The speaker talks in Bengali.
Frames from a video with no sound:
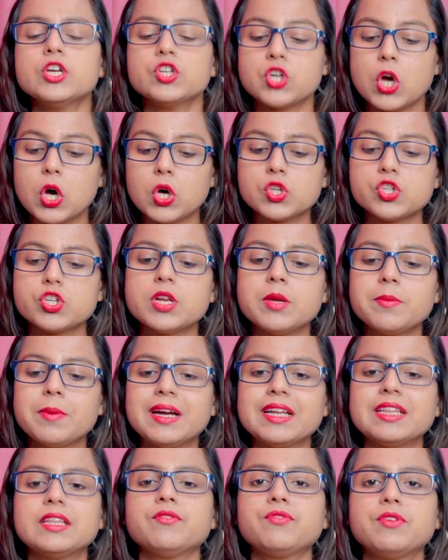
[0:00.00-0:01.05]
সহচরী
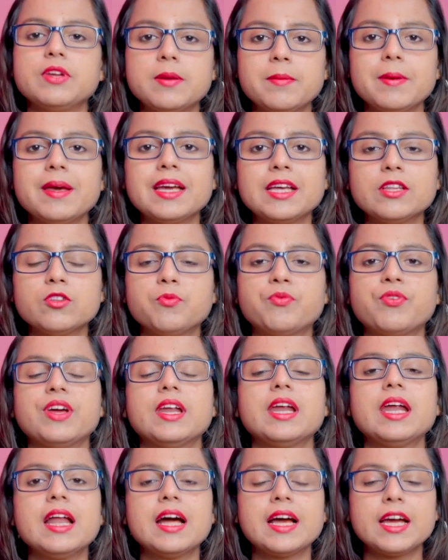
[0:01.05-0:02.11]
বাড়িতে ফিরবে কিন্তু
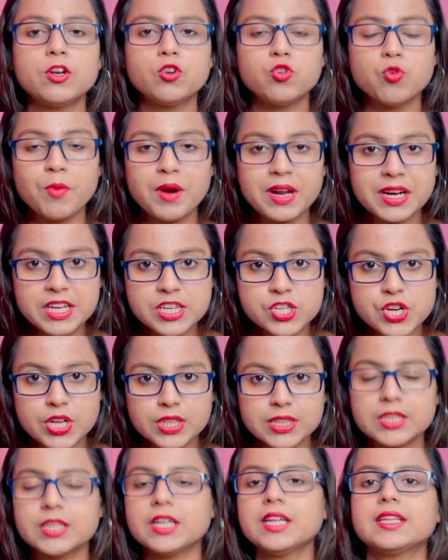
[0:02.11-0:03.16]
ফেরার আগে টুবানের
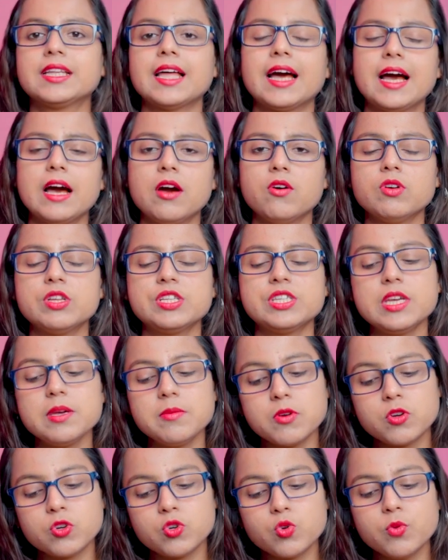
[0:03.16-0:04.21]
সাথে তার দেখা হয়েছে
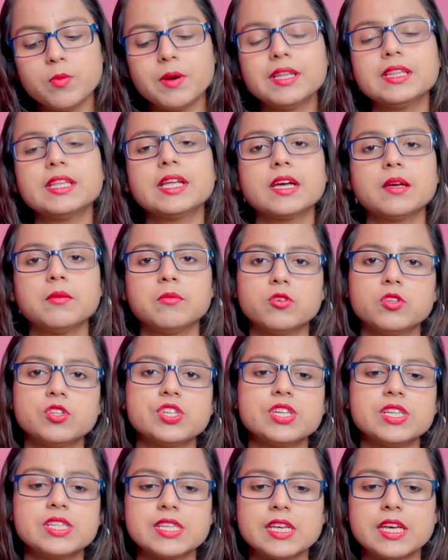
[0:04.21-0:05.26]
এবং টুবান তাকে
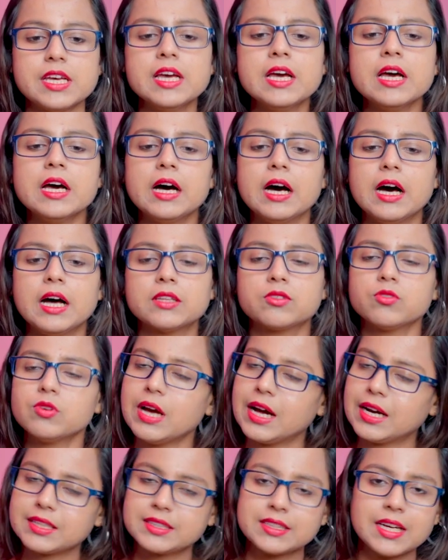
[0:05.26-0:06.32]
বলছে যে তুই
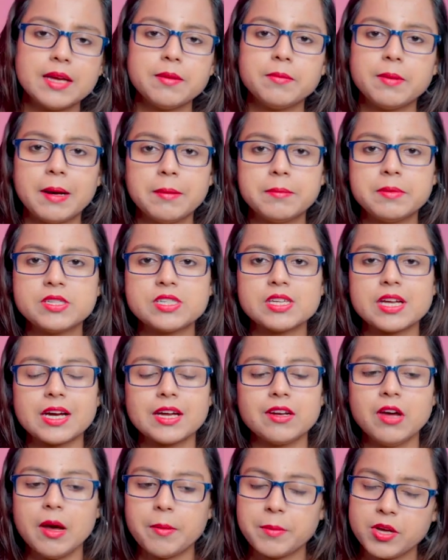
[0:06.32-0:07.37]
আর যাই ভাবিস না
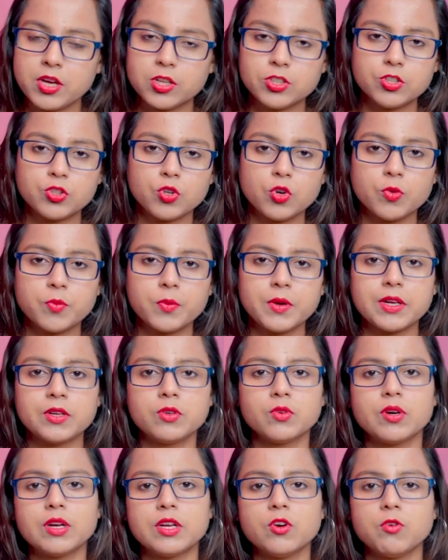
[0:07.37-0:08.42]
কেন আমি হয়তো তোর উপরে একটুখানি